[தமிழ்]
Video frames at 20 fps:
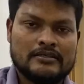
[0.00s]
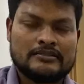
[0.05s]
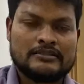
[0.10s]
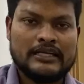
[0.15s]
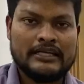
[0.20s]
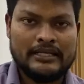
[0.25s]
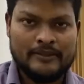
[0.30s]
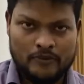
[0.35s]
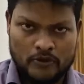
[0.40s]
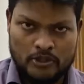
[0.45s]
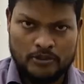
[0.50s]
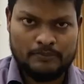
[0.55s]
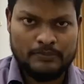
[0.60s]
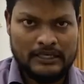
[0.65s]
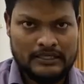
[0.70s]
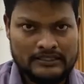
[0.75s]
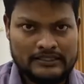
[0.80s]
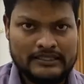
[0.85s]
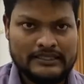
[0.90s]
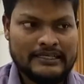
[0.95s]
தண்ணி மட்டும்
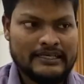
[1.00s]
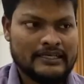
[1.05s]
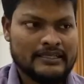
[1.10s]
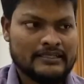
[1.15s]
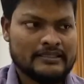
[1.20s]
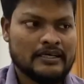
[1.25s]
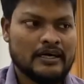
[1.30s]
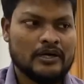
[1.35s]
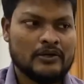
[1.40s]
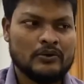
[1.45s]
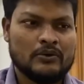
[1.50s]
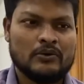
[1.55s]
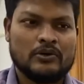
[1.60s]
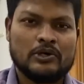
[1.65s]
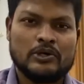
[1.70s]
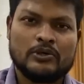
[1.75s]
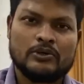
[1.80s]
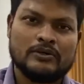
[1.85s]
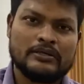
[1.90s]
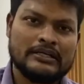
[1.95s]
பார்த்துருங்க ஏன்னா அந்த ஆர்ஓ வாட்டரோ